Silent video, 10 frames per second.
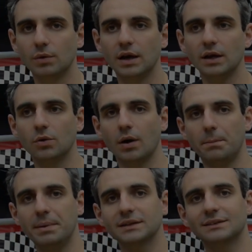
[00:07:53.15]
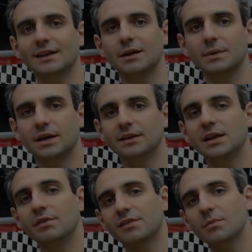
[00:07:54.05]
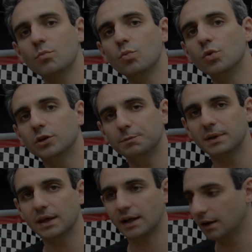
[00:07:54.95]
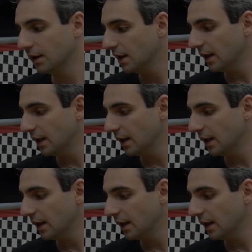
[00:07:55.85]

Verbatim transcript: O ganho, a perda térmica dele vai ser muito pequena.